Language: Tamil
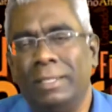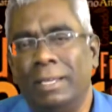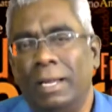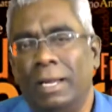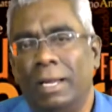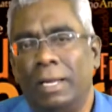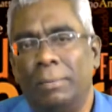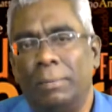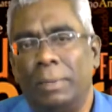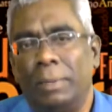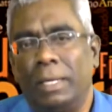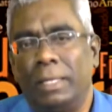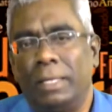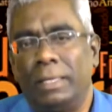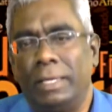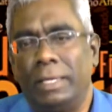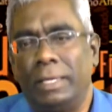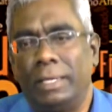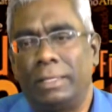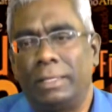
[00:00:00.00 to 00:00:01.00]
அப்போ
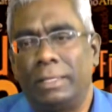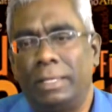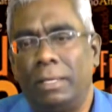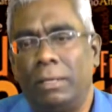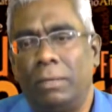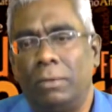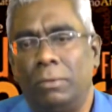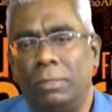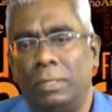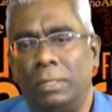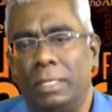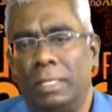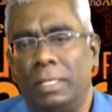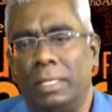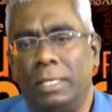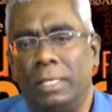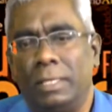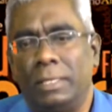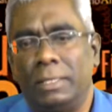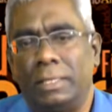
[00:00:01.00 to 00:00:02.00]
அந்த இடத்துல
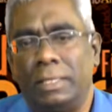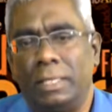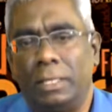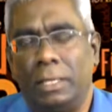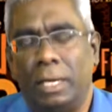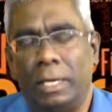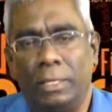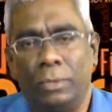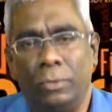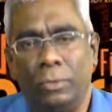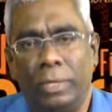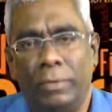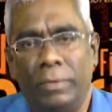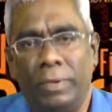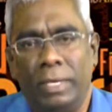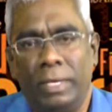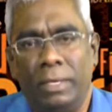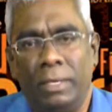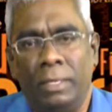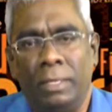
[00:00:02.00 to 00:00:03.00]
அவர்களுக்கு சில கடன்
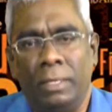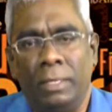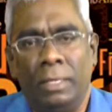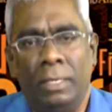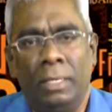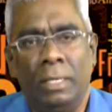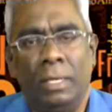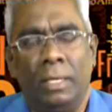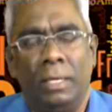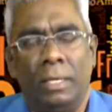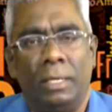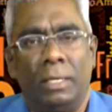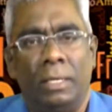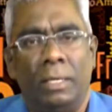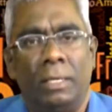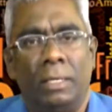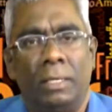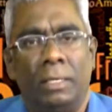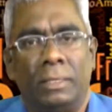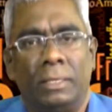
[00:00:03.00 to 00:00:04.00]
உதவி
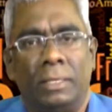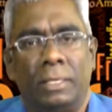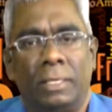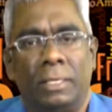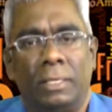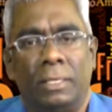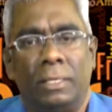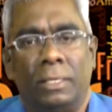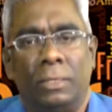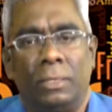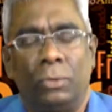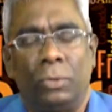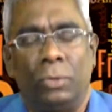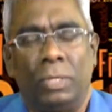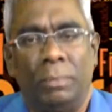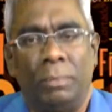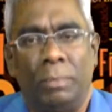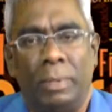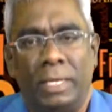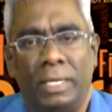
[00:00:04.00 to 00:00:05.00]
சில
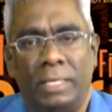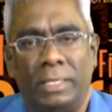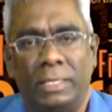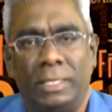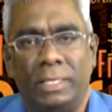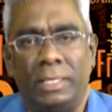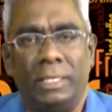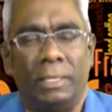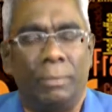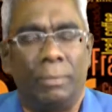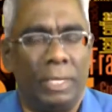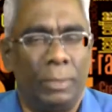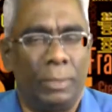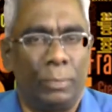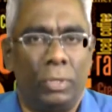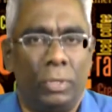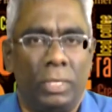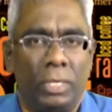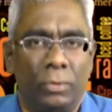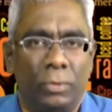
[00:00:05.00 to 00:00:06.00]
தொழில் பயிற்சி இந்த மாதிரி
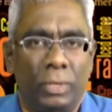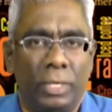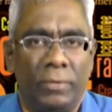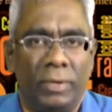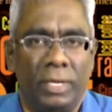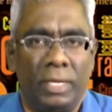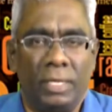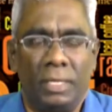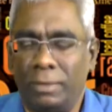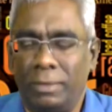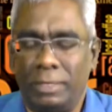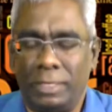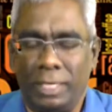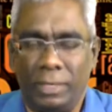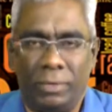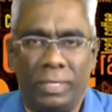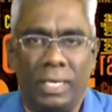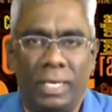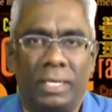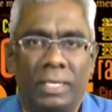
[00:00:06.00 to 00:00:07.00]
போன்ற உதவிகள்
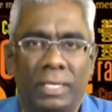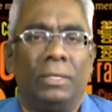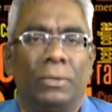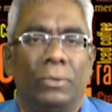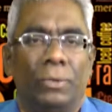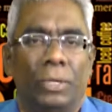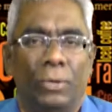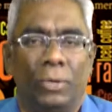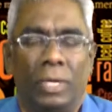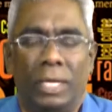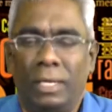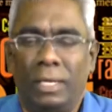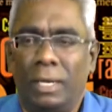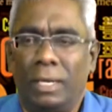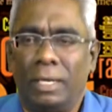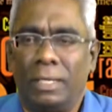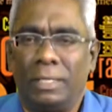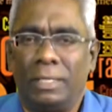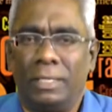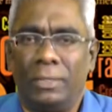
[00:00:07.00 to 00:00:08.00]
செய்வதாக கூறியுள்ளார்
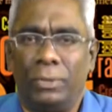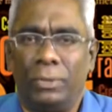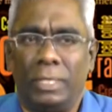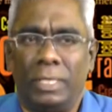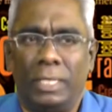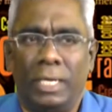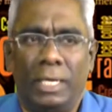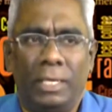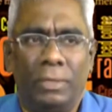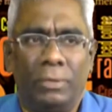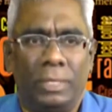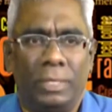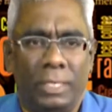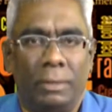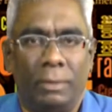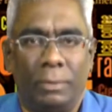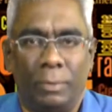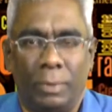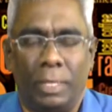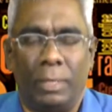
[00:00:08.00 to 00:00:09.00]
ஆக இது ஒரு நல்ல ஒரு
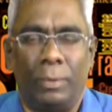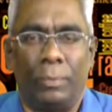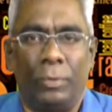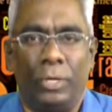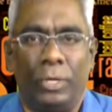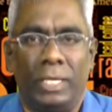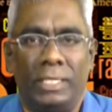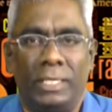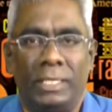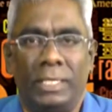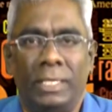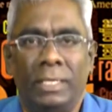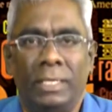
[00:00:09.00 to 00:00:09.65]
முயற்சி